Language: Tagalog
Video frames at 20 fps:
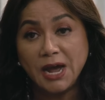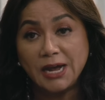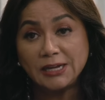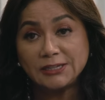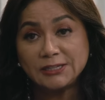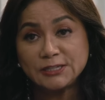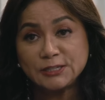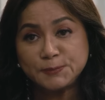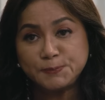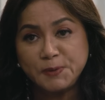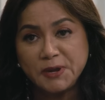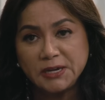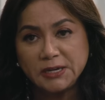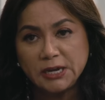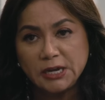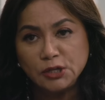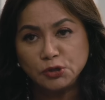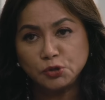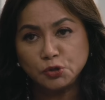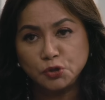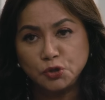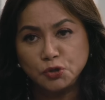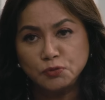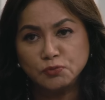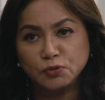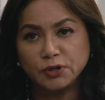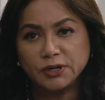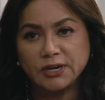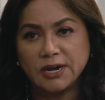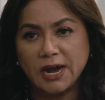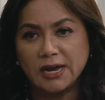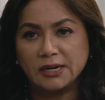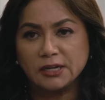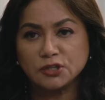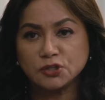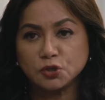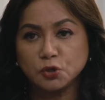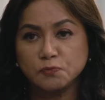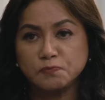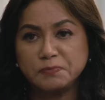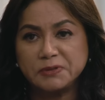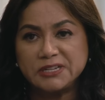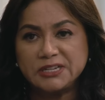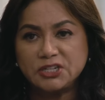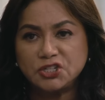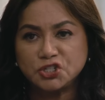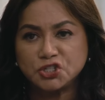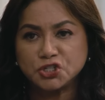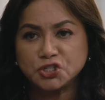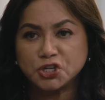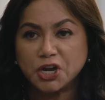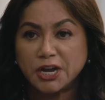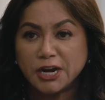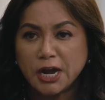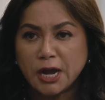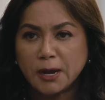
am not speaking to you, Morgana, so please shut